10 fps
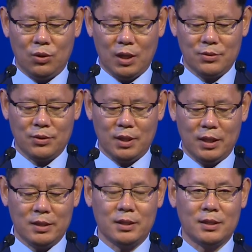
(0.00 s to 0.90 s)
할 수가
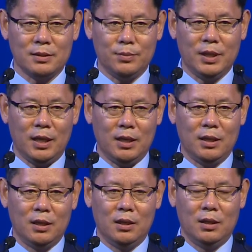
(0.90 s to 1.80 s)
있을 것 같습니다.
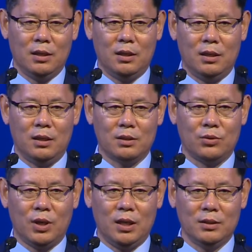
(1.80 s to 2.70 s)
어,
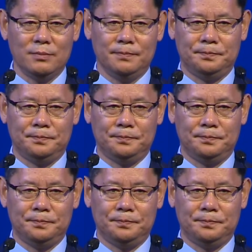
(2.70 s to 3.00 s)
그동안